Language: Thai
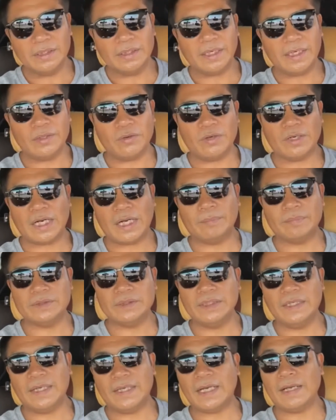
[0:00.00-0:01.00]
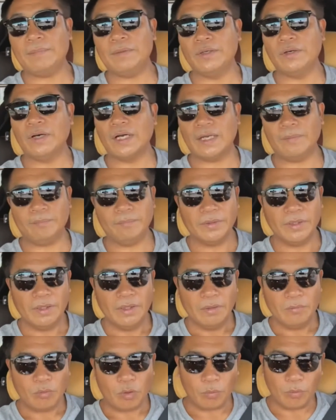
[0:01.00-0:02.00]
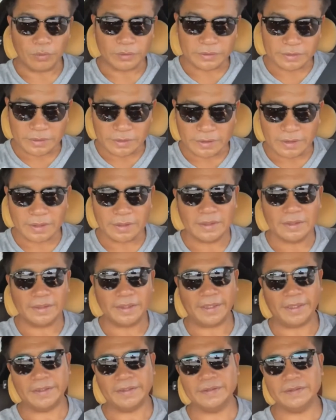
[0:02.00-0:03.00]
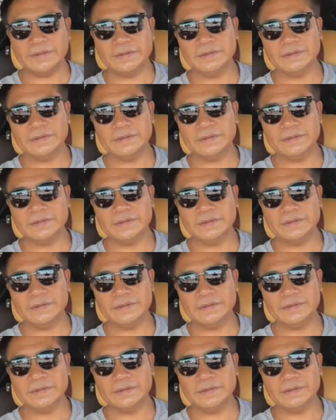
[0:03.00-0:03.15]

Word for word: แน่นอนครับ ซื้ออะไรครับพี่น้องครับ ผมก็ซื้อขิง